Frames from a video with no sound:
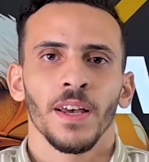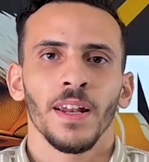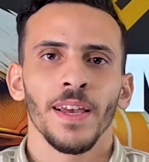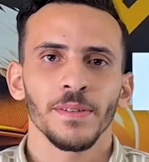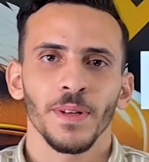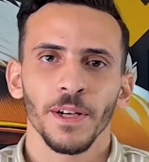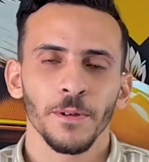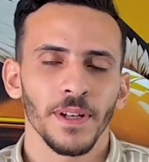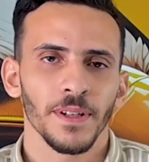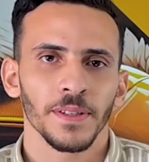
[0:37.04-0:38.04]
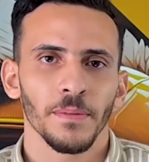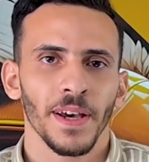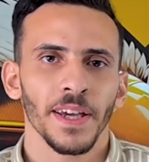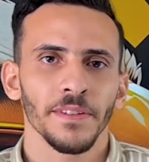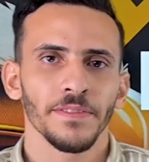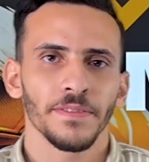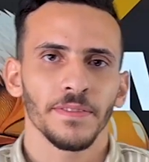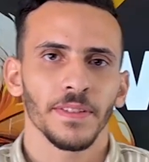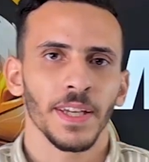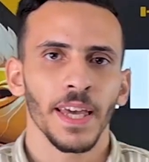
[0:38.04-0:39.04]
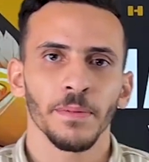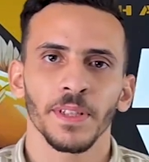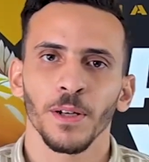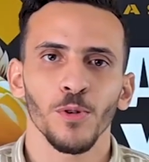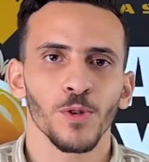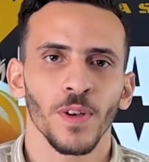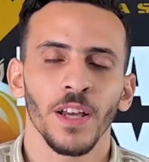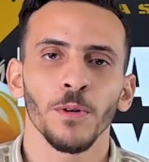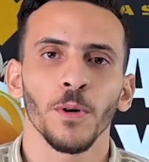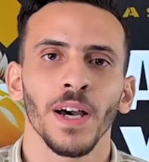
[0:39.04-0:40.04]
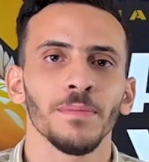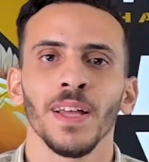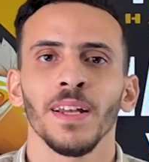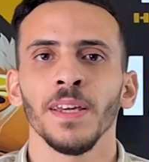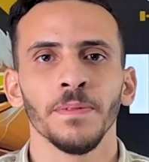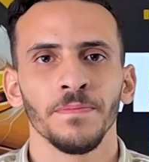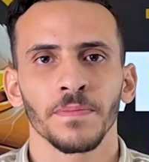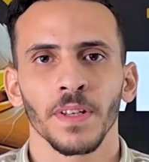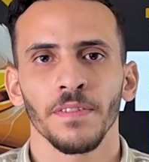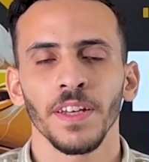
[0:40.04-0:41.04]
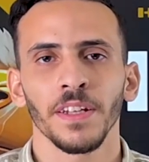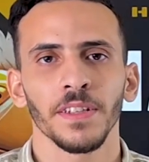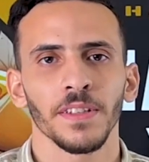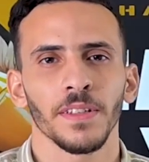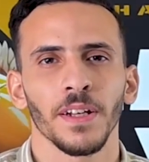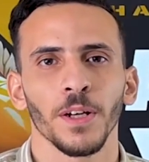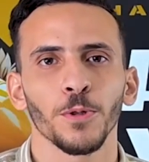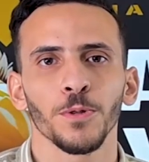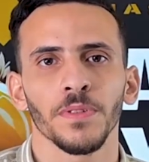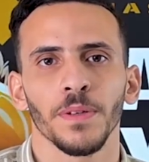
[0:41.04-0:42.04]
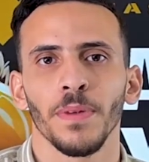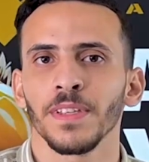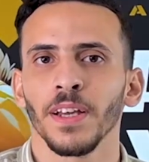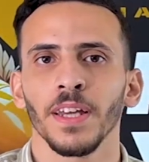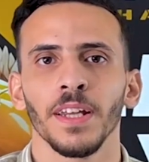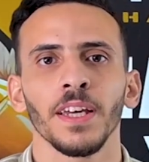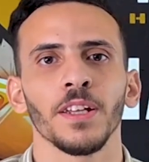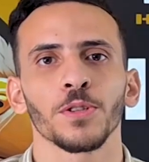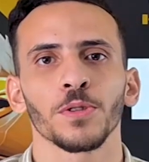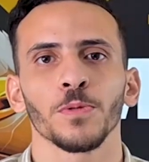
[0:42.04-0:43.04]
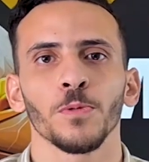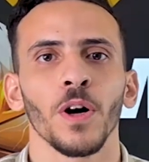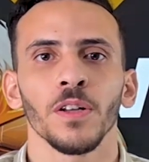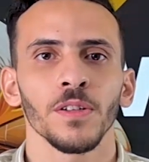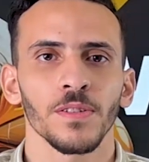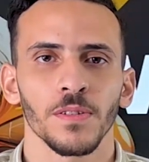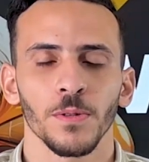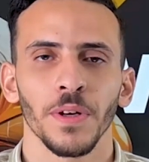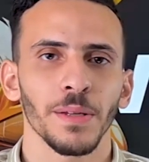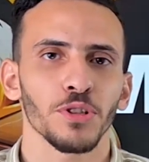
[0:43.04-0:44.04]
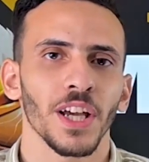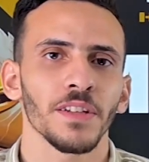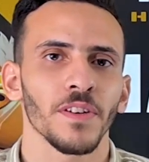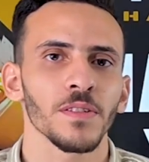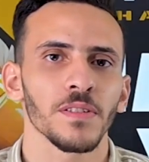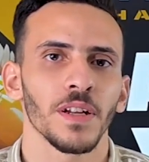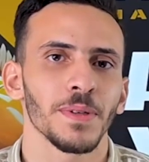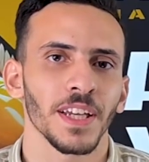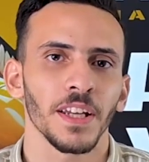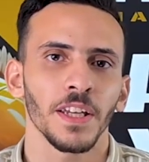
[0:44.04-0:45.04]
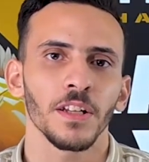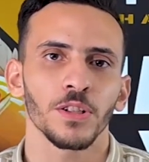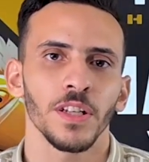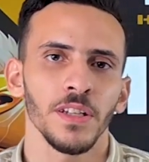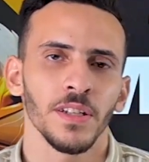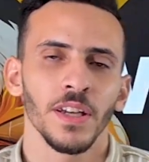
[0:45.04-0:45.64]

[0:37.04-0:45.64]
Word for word: لازم الاول تبقى عارف اجابه اول سؤال وهو ابدا ليه فكره ان انا اكون بذاكر انجلش وخلاص وانا مش عارف اصلا انا بذاكر انجلش ليه